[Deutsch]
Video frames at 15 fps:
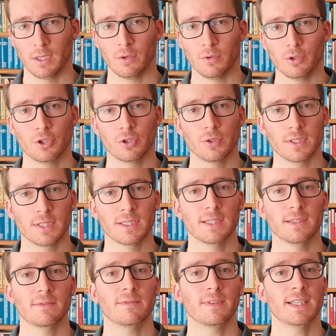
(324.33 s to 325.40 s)
Und Stürze
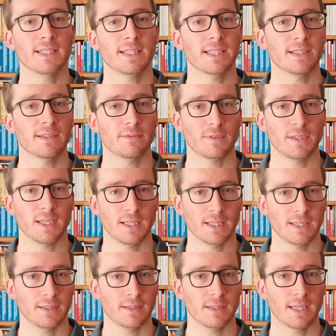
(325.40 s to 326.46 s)
sind wesentlich
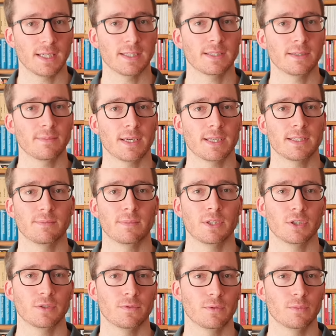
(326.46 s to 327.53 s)
gefährlicher, als die meisten
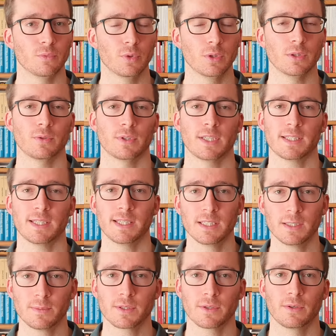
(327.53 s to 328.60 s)
Menschen vermuten, und das
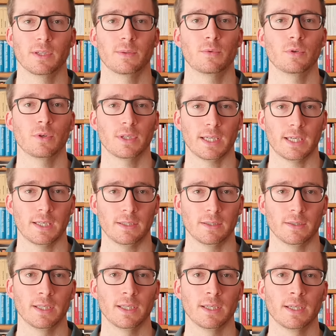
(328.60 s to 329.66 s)
insbesondere im höheren Alter.